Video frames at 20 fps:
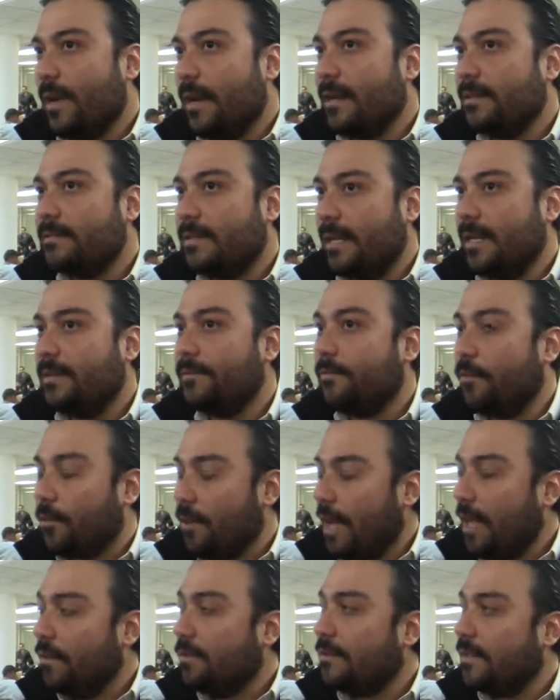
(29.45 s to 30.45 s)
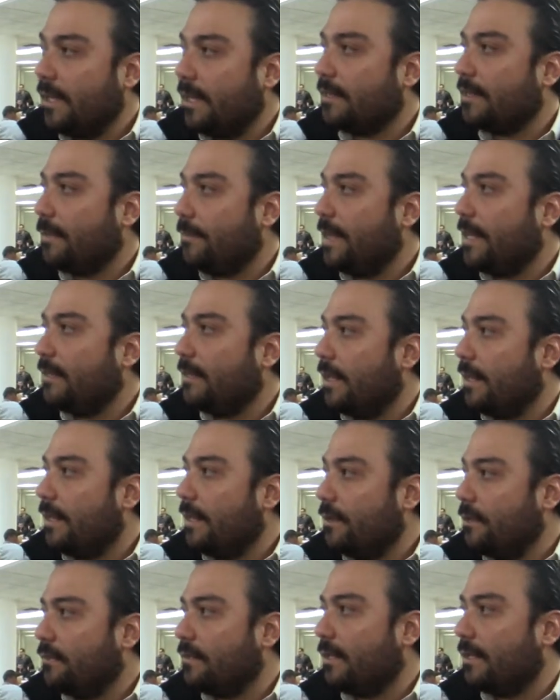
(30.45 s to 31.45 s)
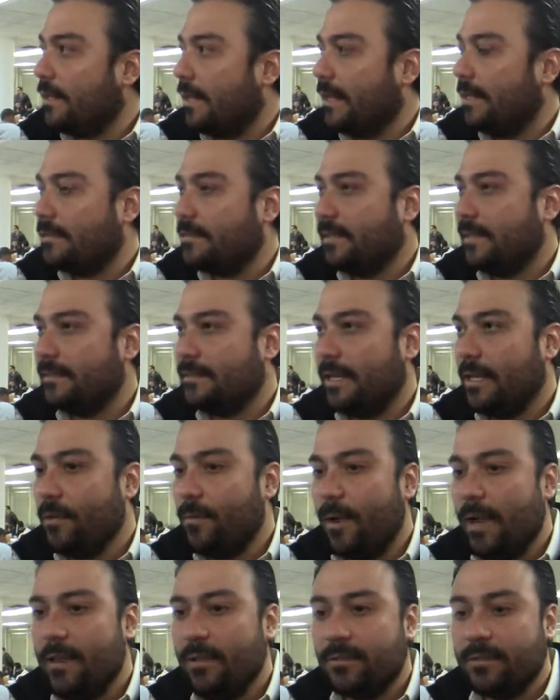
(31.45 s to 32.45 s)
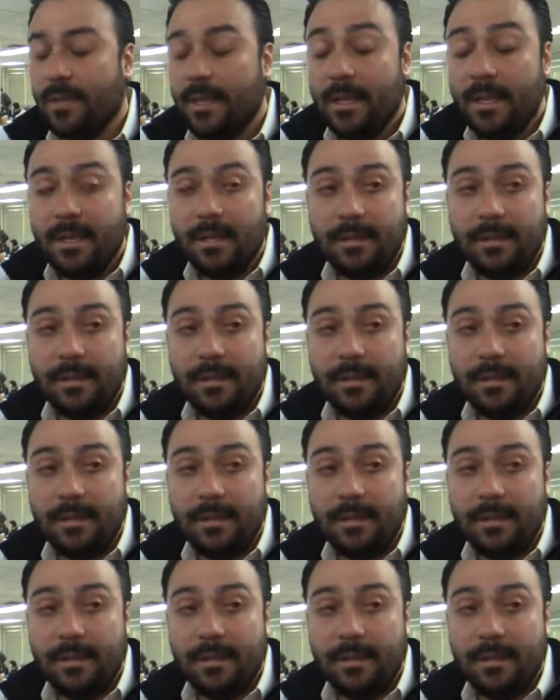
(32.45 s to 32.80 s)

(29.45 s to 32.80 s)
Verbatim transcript: van a ser enfocados directamente a niños de 3 y 5 años.